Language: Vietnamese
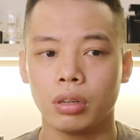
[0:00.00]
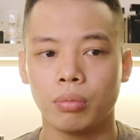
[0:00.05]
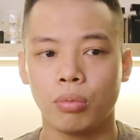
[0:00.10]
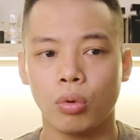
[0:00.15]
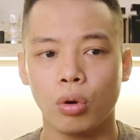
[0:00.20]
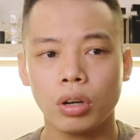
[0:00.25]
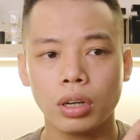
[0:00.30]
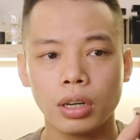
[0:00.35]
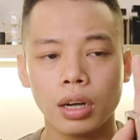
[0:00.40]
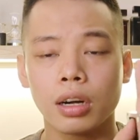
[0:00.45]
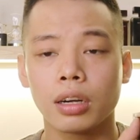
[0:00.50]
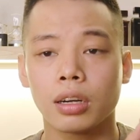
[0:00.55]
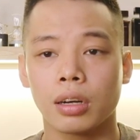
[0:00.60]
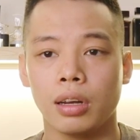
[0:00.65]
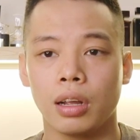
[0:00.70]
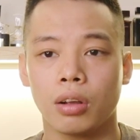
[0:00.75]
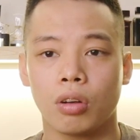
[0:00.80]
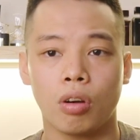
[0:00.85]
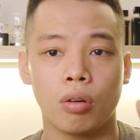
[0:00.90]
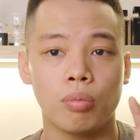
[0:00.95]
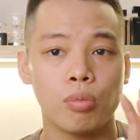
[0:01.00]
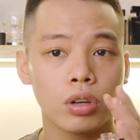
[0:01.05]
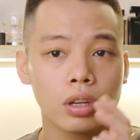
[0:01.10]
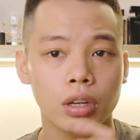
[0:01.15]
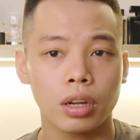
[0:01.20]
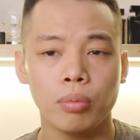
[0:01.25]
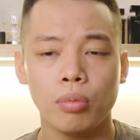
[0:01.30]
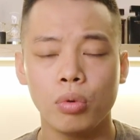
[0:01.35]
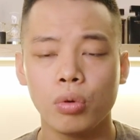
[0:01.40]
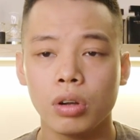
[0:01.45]
mỗi tầng thì lại có một
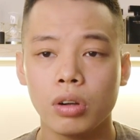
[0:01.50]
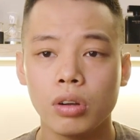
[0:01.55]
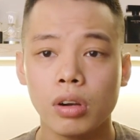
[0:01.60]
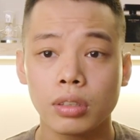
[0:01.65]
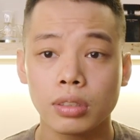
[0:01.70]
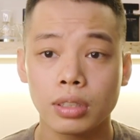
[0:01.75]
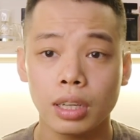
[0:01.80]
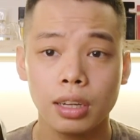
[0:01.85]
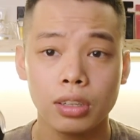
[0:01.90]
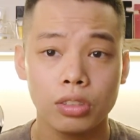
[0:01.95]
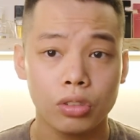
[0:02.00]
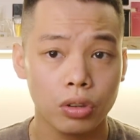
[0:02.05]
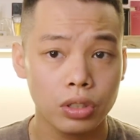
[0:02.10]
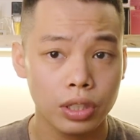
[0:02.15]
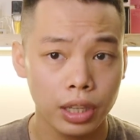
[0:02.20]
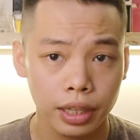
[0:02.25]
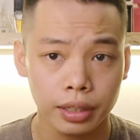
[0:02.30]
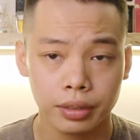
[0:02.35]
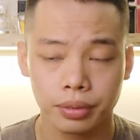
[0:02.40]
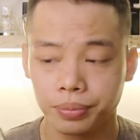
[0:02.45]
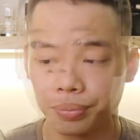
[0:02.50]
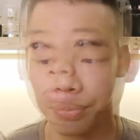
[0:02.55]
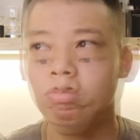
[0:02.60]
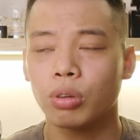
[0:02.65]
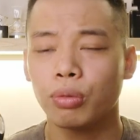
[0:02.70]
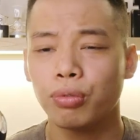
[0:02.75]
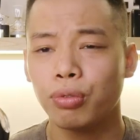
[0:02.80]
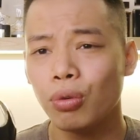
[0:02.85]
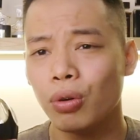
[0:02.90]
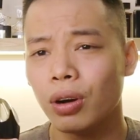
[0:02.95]
cái mùi hương rất là rõ rệt
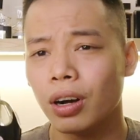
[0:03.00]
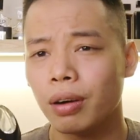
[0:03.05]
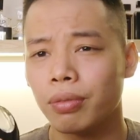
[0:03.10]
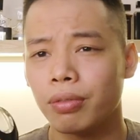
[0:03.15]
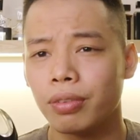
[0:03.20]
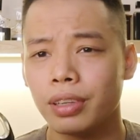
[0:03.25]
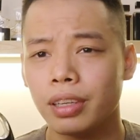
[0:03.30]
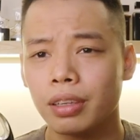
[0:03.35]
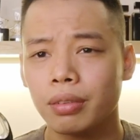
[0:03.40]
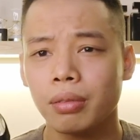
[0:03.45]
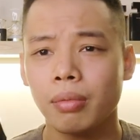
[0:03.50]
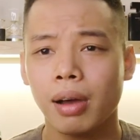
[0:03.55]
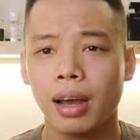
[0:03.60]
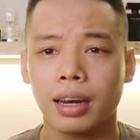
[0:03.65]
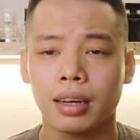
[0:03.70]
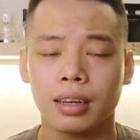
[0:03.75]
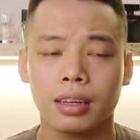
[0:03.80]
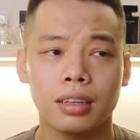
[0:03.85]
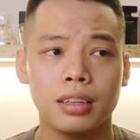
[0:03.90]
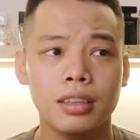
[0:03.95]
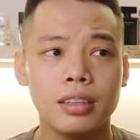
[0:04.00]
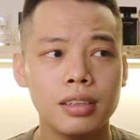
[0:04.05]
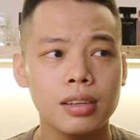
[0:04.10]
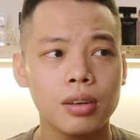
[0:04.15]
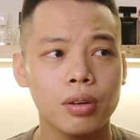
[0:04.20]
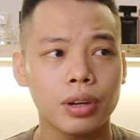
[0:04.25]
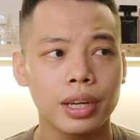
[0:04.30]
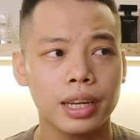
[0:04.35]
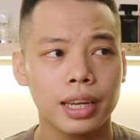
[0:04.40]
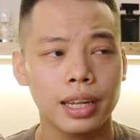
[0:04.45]
nó phù hợp với những các bạn
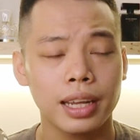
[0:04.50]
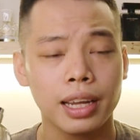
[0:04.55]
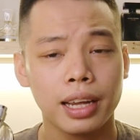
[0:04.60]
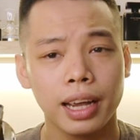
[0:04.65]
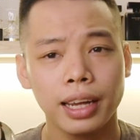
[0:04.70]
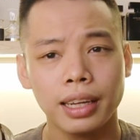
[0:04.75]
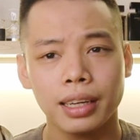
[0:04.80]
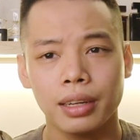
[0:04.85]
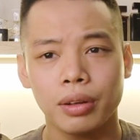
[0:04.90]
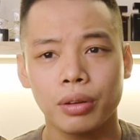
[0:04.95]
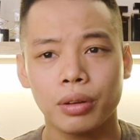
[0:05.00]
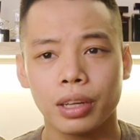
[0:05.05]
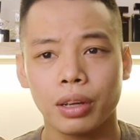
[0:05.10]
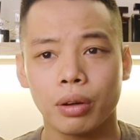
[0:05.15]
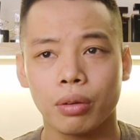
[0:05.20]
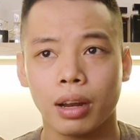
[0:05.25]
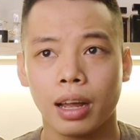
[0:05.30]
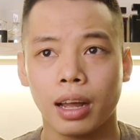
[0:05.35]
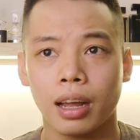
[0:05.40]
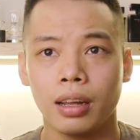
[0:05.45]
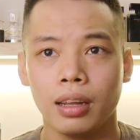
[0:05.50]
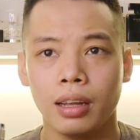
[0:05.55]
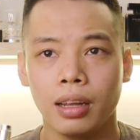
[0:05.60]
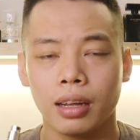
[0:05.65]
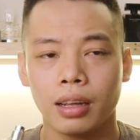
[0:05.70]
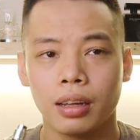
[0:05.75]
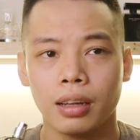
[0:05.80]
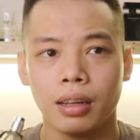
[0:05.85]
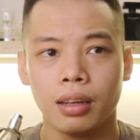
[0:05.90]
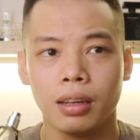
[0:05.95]
nữ có cái tính cách theo kiểu là
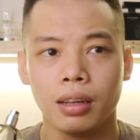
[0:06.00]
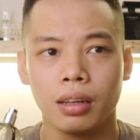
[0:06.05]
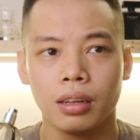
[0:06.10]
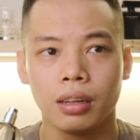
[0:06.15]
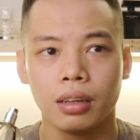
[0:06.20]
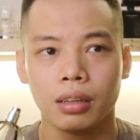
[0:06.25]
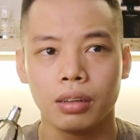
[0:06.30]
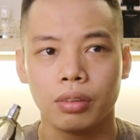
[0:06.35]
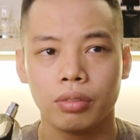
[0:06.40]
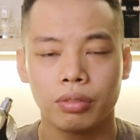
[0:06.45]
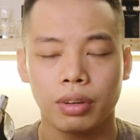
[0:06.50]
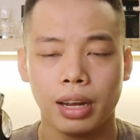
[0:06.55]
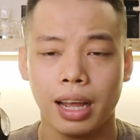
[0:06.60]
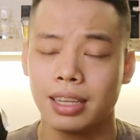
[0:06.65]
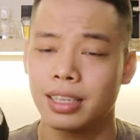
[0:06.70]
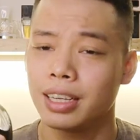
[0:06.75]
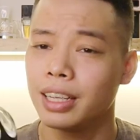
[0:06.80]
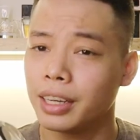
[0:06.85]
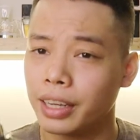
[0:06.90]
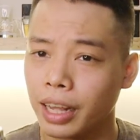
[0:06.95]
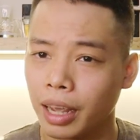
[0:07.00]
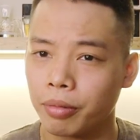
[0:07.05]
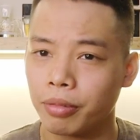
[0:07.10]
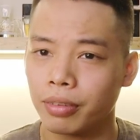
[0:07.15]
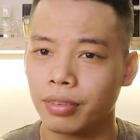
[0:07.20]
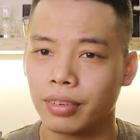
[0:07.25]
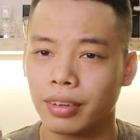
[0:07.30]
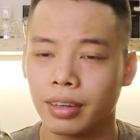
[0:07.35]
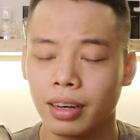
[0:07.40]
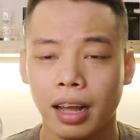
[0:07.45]
đã xinh đẹp
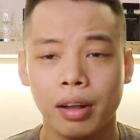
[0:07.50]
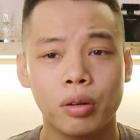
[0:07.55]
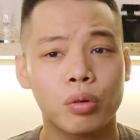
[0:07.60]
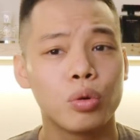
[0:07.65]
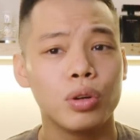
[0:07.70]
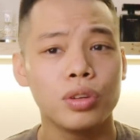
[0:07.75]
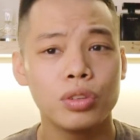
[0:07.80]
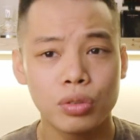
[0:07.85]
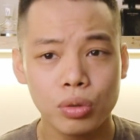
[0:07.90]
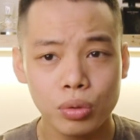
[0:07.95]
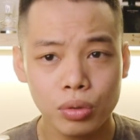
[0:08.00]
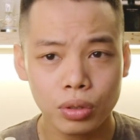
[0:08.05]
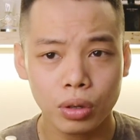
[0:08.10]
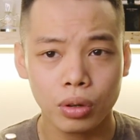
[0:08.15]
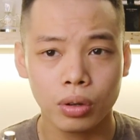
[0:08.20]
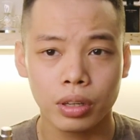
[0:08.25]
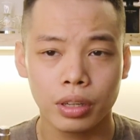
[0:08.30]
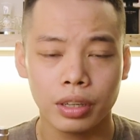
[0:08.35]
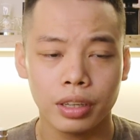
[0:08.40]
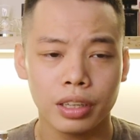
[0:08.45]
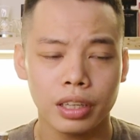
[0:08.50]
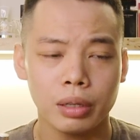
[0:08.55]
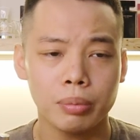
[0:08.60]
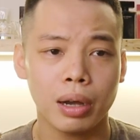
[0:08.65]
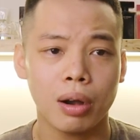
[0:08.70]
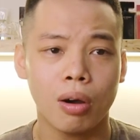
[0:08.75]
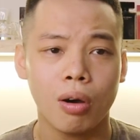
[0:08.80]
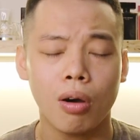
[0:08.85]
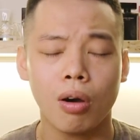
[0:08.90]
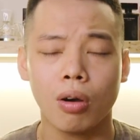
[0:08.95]
đã quyến rũ rồi nhưng
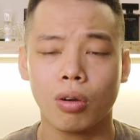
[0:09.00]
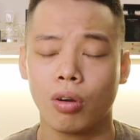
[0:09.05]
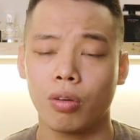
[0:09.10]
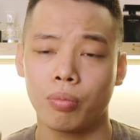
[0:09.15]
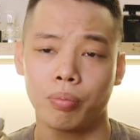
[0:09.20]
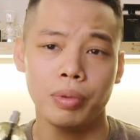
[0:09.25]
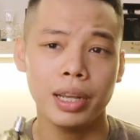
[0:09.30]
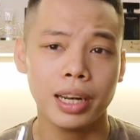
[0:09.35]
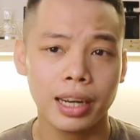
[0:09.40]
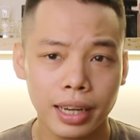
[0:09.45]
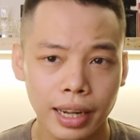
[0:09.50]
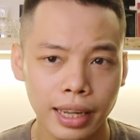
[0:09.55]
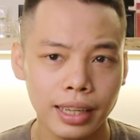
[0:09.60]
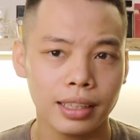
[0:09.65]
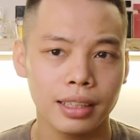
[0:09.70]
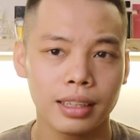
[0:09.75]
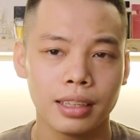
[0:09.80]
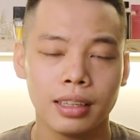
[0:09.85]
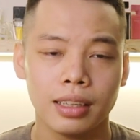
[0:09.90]
mà họ còn biết cách